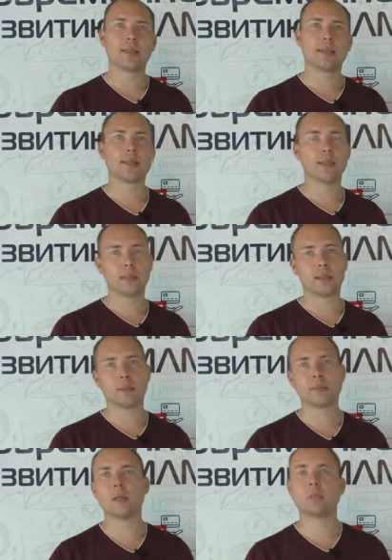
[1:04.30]
это
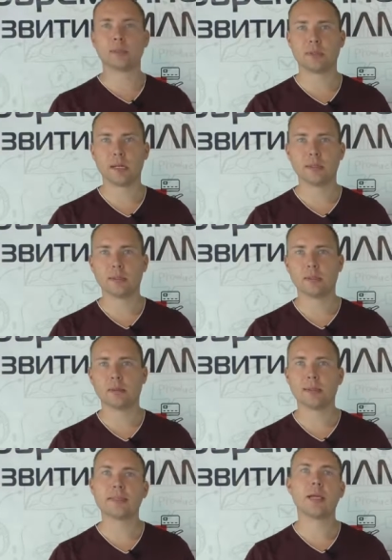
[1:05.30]
дело записать
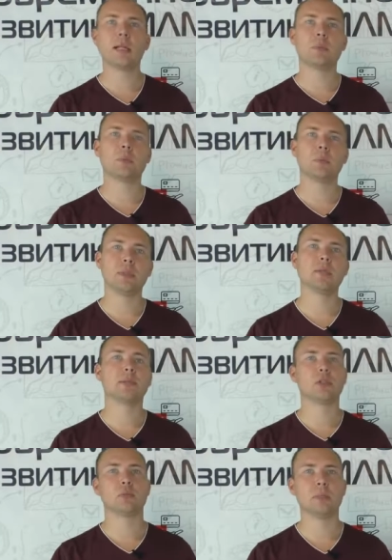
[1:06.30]
и далее применить
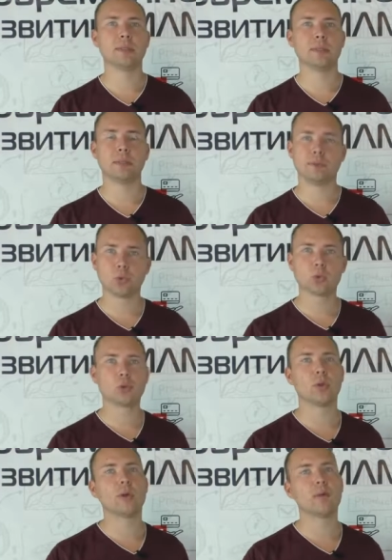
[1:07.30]
в вашем бизнесе. Все,
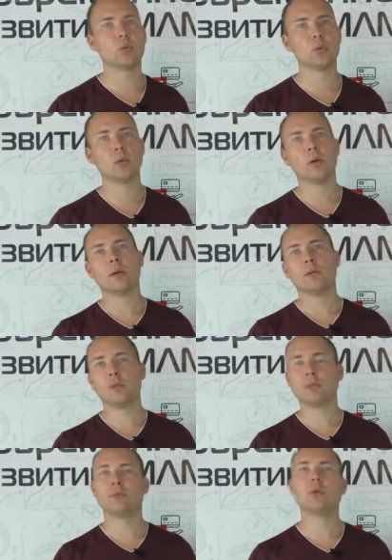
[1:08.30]
что я вам буду в
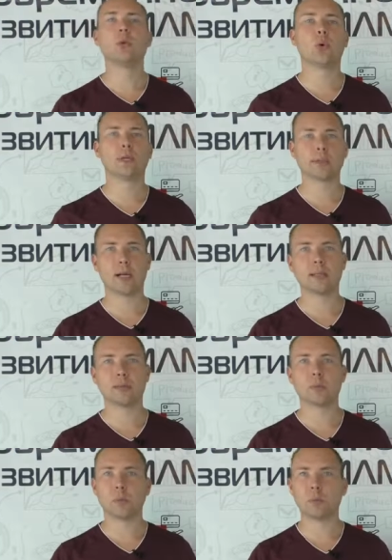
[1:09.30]
этом видео
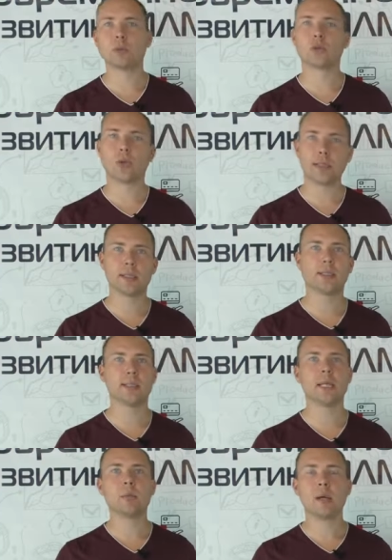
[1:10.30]
рассказывать. Потому что эта
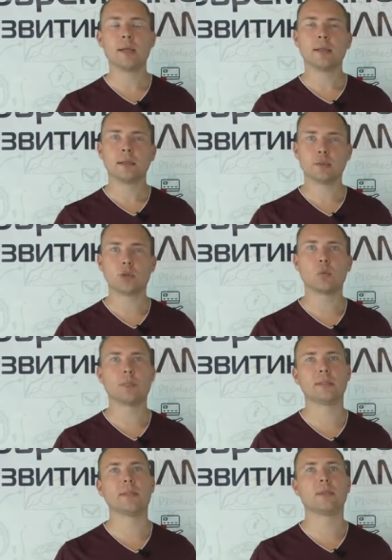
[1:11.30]
система на
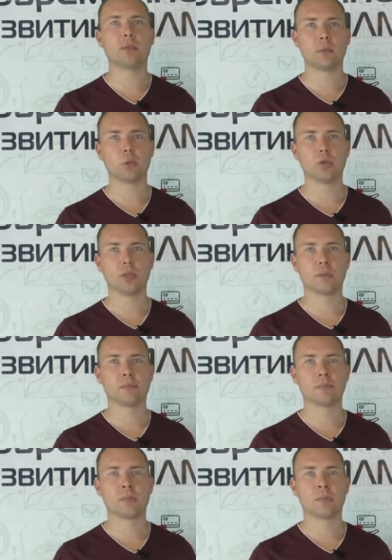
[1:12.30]
100% рабочая.